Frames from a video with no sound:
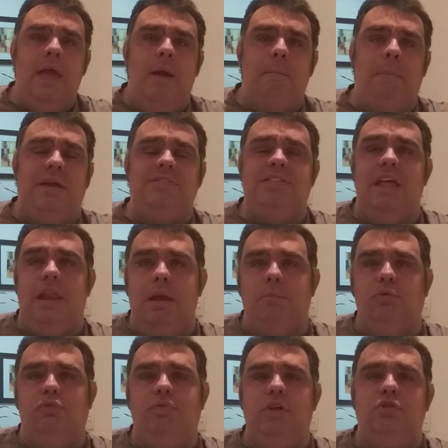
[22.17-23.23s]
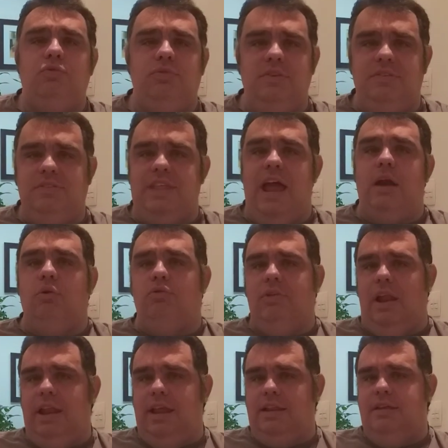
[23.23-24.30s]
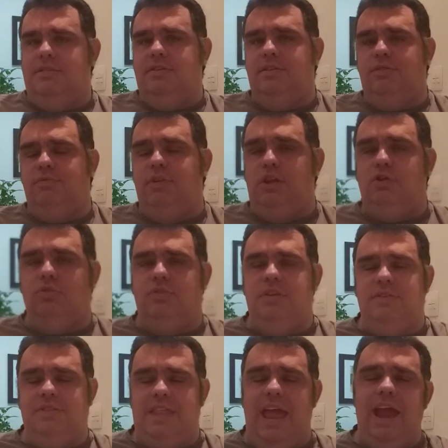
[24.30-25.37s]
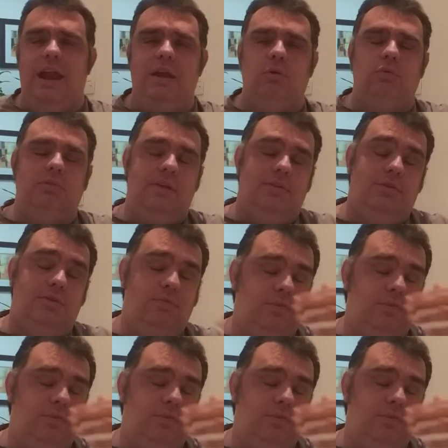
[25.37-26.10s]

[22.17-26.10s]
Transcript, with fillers: mas teremos vídeos externos além desses vídeos externos, desses